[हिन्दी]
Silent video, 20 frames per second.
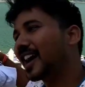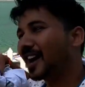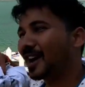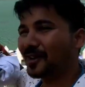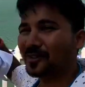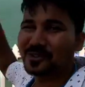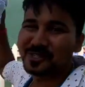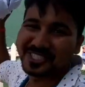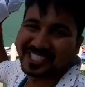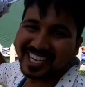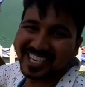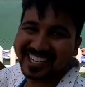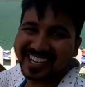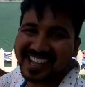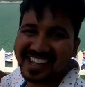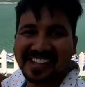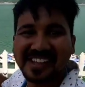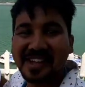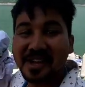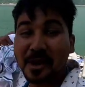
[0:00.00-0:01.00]
हाँ हो
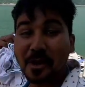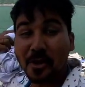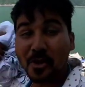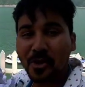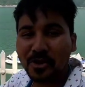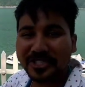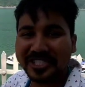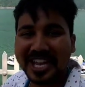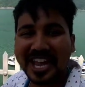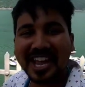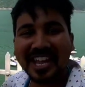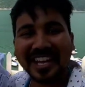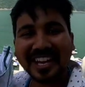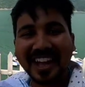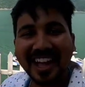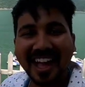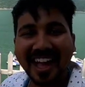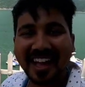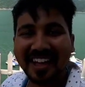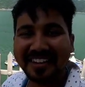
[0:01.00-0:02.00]
जाएगा हो
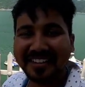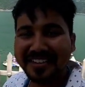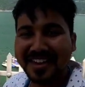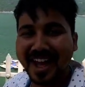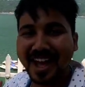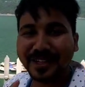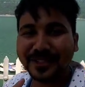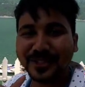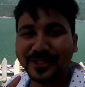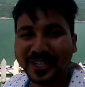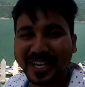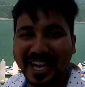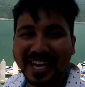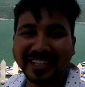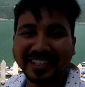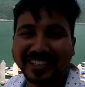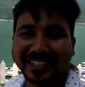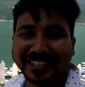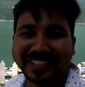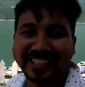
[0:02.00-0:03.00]
जाएगा ना तो
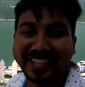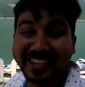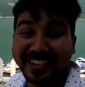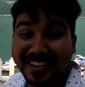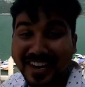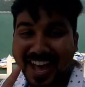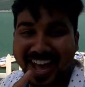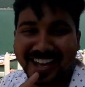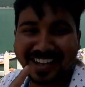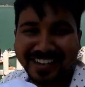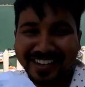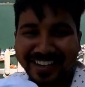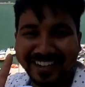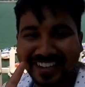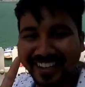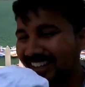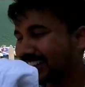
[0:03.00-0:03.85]
कहनी नहीं है ना नहीं